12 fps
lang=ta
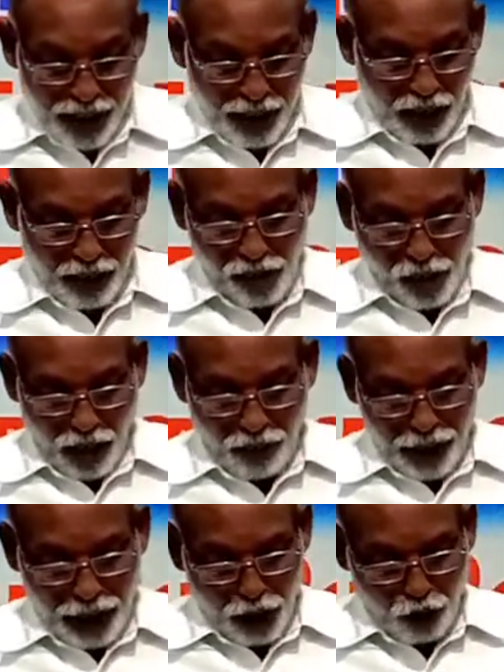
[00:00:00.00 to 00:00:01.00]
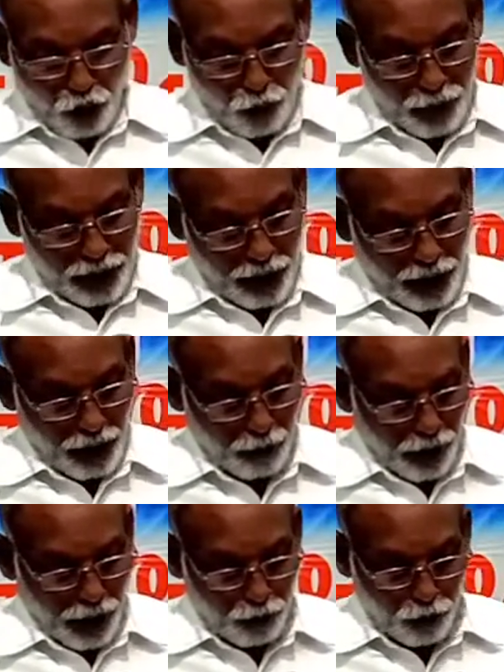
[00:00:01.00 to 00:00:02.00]
நான் தாவிதின் குடும்பத்தாரின்
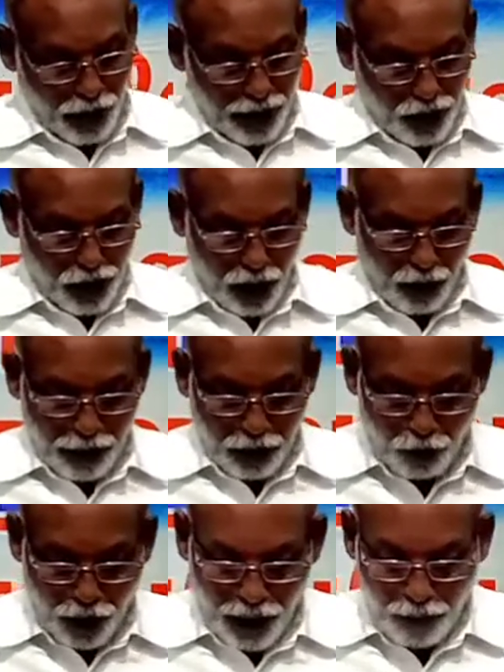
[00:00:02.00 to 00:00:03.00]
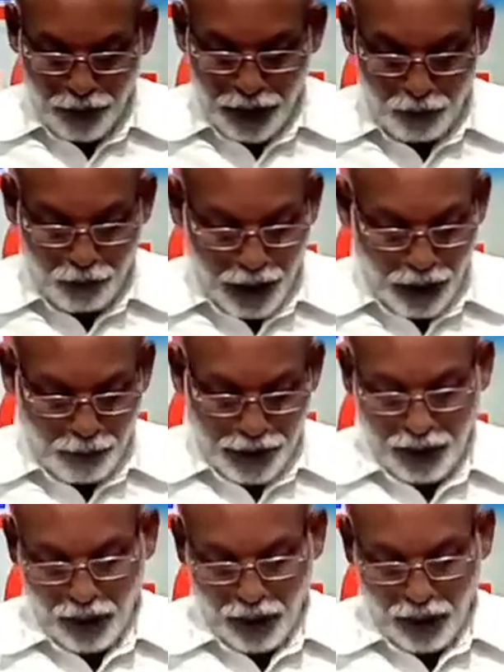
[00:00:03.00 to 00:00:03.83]
மேலும் எருசலேமின் குடிகள் மேலும் கிருபை